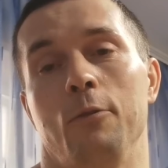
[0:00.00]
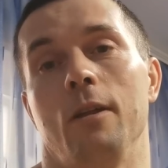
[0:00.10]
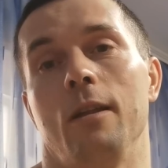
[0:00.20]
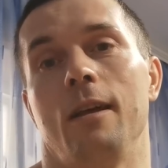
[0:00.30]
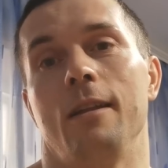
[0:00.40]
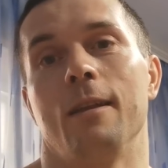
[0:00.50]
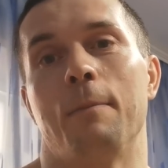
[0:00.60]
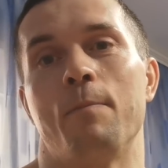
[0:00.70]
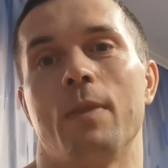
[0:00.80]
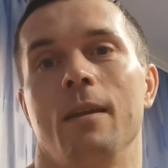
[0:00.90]
Ну да
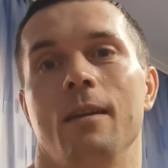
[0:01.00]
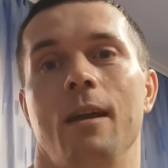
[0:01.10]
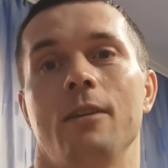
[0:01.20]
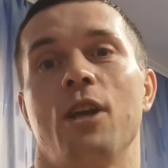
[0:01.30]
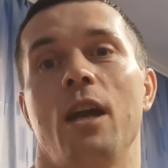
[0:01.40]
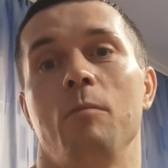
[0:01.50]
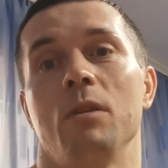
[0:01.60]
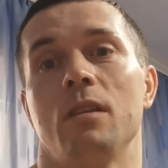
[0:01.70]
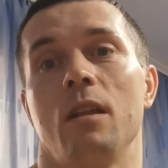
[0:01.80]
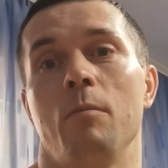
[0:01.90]
ладно. Качка им
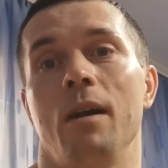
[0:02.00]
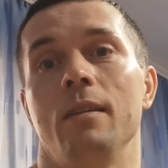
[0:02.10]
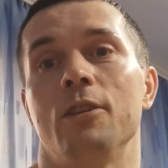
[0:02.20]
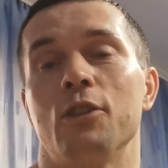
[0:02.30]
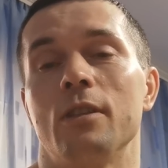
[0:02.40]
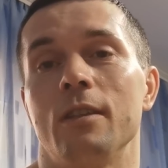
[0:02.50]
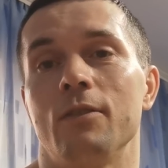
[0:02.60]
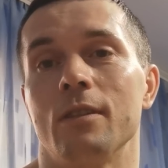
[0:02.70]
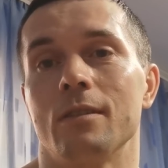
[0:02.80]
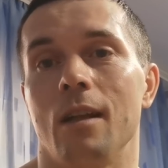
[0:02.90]
не сломать, даже если
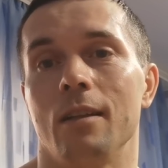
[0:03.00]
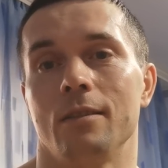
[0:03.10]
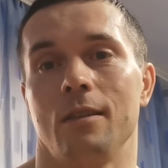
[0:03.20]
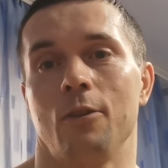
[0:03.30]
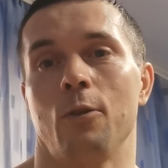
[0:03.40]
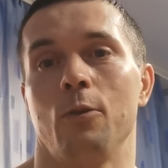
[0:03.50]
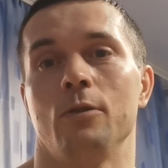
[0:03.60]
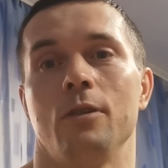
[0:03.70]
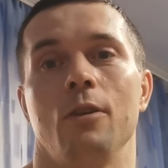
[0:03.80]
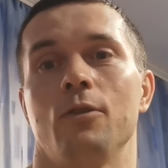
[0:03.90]
все залы
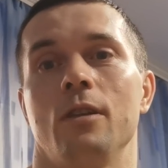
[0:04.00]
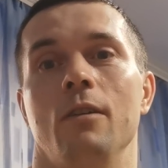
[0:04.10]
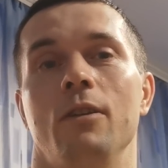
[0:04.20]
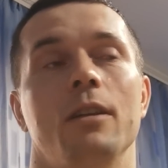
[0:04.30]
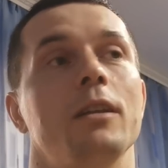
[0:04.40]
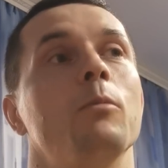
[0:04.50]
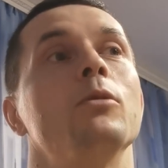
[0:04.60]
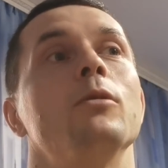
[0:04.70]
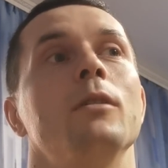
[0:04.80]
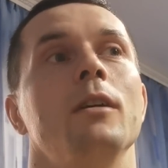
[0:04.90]
закроются, я уже говорил, я
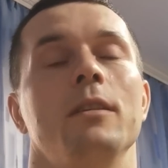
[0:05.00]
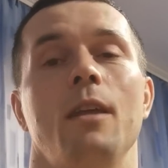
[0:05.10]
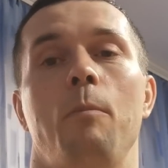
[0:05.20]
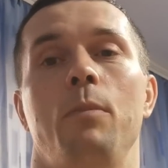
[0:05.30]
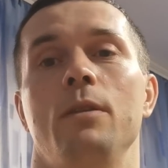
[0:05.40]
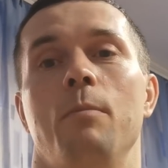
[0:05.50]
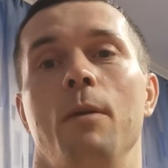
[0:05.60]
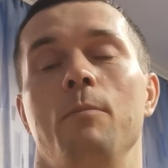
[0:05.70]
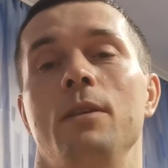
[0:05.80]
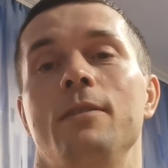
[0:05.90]
буду топить,
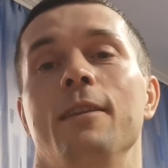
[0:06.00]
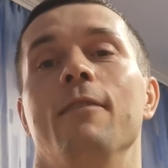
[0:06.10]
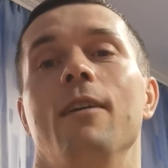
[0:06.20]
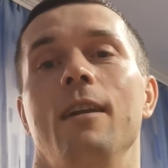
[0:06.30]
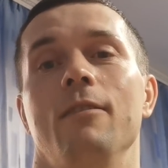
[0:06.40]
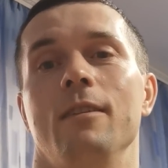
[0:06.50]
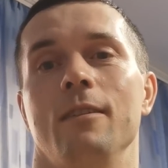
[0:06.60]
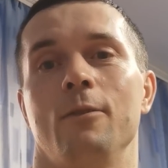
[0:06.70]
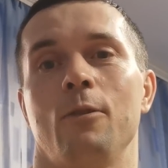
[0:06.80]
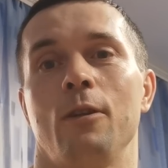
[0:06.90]
бомбить и
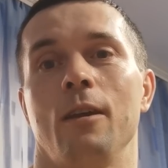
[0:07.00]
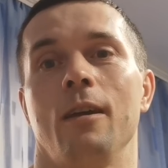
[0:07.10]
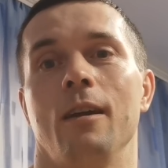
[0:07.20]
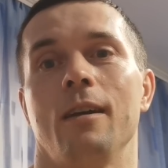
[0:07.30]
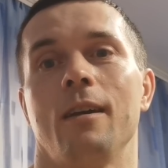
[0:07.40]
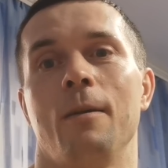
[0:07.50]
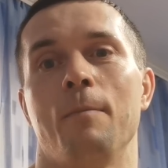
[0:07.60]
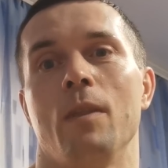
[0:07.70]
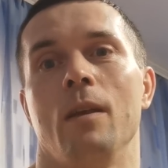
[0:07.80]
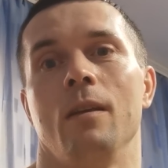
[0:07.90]
наваливать на турниках.
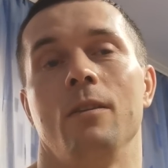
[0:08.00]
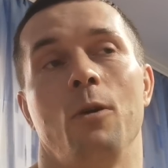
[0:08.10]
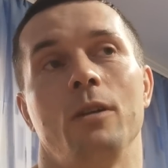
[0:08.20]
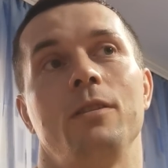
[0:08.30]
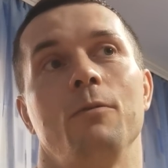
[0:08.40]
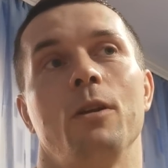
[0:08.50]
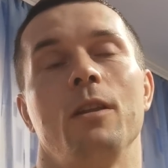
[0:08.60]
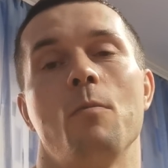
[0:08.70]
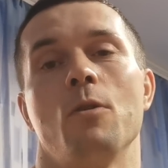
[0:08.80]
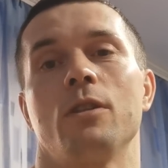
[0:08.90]
Но
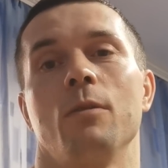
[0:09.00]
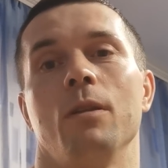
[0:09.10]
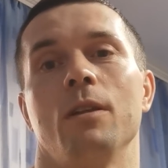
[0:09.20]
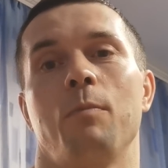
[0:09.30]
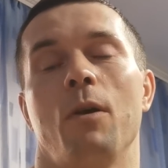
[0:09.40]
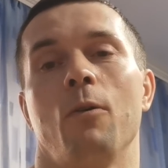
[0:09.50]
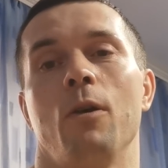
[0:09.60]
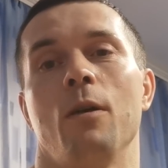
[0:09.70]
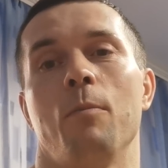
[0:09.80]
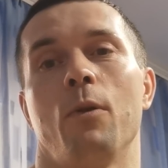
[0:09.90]
сегодня можно было
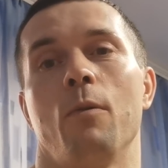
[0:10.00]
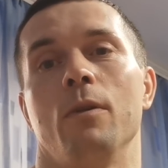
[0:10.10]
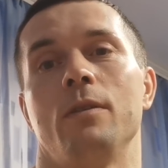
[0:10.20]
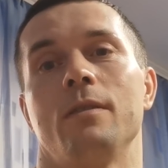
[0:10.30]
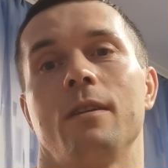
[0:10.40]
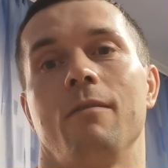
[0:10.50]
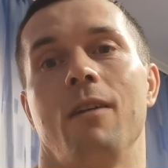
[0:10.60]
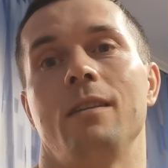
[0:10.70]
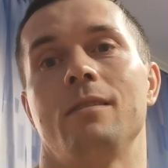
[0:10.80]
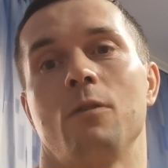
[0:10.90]
спокойно пробовать
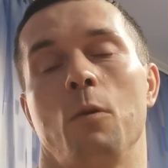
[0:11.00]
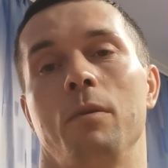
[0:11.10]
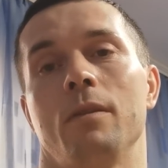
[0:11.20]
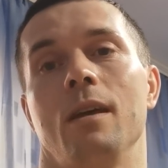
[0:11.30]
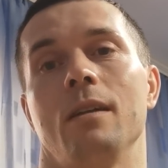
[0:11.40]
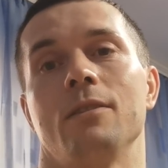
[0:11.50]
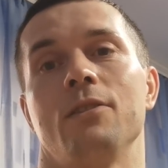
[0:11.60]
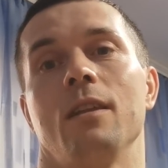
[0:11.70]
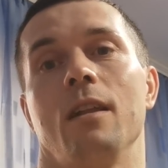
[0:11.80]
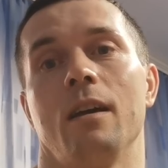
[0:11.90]
рвать
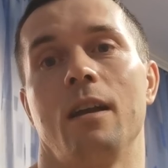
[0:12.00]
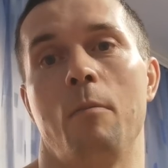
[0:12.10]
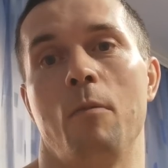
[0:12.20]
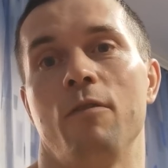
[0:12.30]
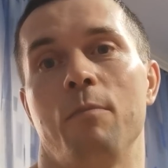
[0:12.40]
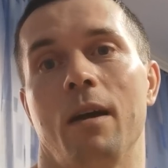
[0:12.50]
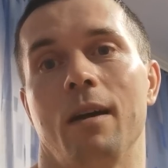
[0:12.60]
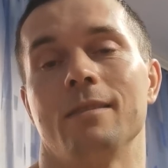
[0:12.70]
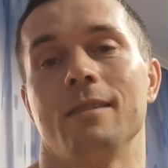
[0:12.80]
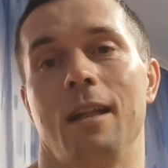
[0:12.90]
115 килограммов,
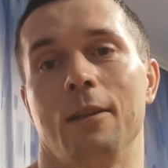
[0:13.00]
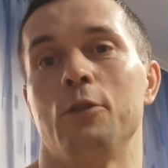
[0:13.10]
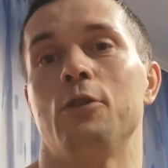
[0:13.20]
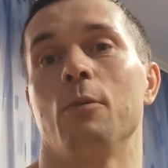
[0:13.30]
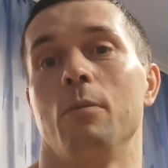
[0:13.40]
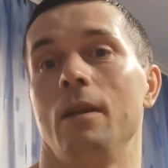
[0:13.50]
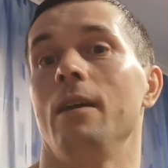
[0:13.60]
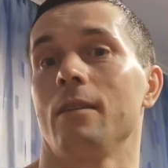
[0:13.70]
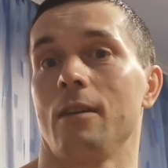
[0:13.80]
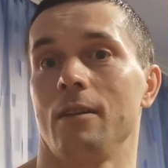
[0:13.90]
пока залы еще были
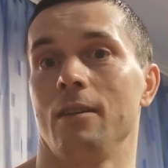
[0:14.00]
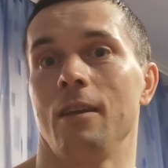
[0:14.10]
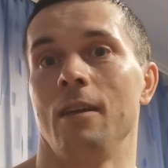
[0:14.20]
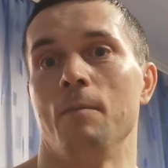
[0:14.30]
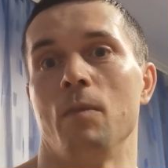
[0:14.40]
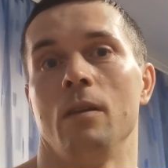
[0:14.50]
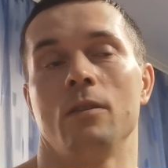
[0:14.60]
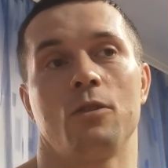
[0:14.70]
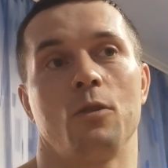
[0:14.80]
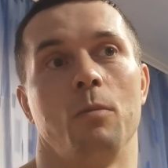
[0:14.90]
открыты,
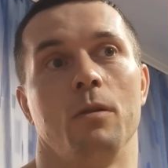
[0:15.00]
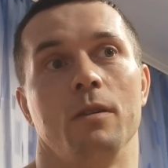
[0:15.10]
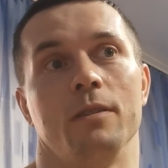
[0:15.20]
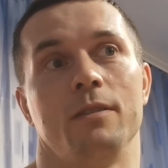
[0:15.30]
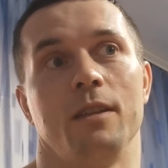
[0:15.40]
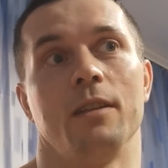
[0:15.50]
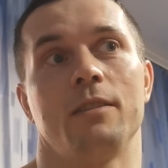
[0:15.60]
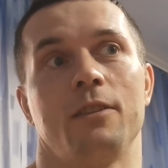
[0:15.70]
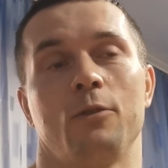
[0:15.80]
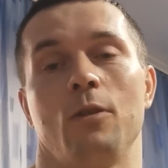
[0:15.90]
чтобы
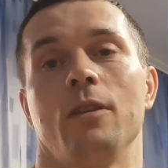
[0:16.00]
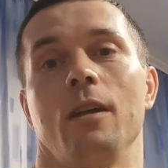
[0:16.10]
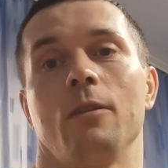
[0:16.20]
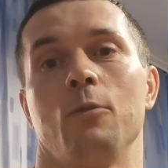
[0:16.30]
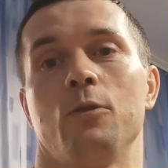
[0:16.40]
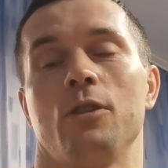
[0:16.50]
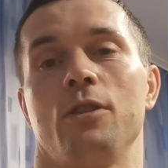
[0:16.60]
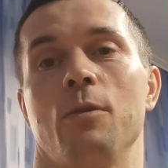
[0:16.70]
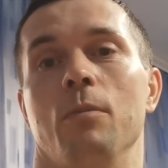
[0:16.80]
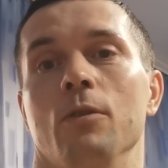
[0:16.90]
сделать результат лучше,
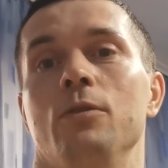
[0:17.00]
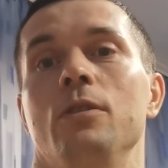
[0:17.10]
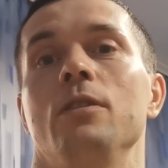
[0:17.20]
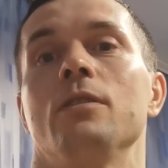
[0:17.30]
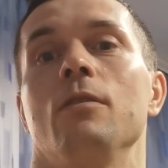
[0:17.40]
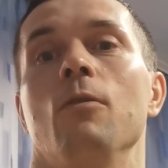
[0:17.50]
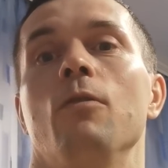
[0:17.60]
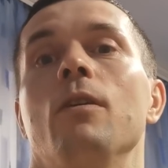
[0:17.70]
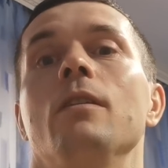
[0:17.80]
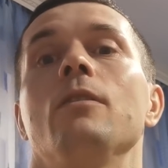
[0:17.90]
чем был у Дениса
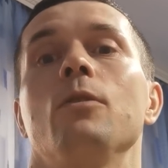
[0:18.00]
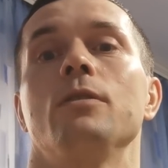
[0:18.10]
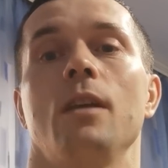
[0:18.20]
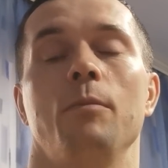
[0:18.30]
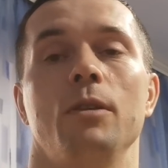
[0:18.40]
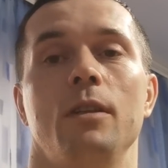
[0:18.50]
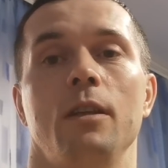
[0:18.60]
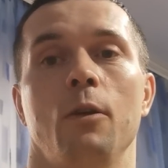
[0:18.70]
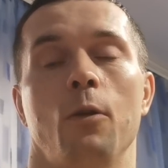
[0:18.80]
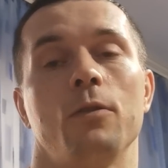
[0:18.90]
Вовка на той самой
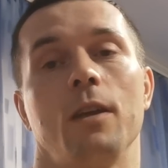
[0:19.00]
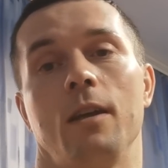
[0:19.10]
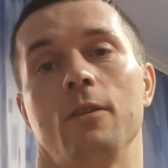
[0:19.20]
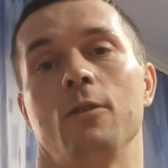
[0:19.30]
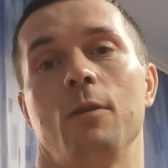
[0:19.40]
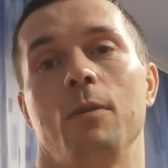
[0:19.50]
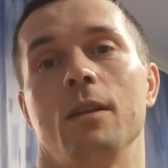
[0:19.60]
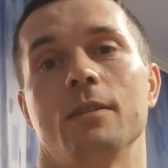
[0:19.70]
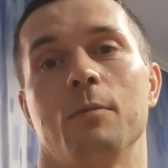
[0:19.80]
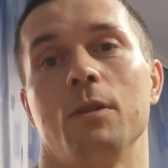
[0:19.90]
тренировке, которая
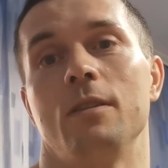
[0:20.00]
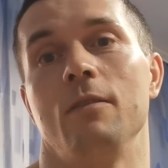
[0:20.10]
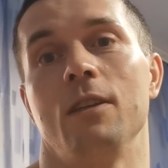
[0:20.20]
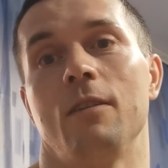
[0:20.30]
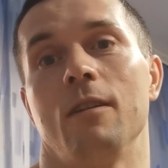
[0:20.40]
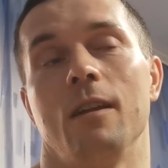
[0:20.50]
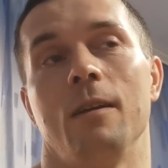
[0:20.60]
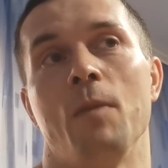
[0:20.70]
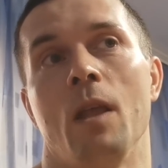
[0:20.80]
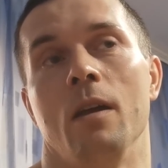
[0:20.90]
меня замотивировала.